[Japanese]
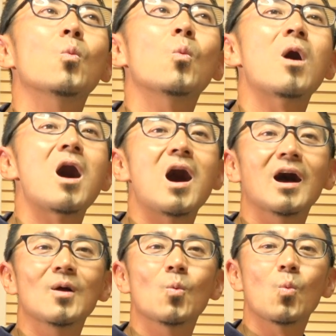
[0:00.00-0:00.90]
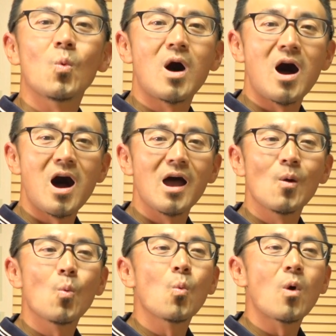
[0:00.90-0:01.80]
why,
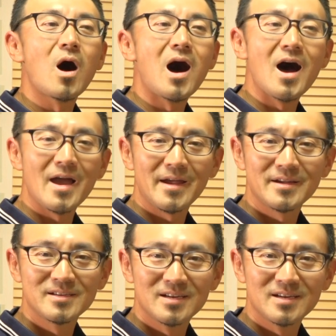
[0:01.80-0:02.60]
why, why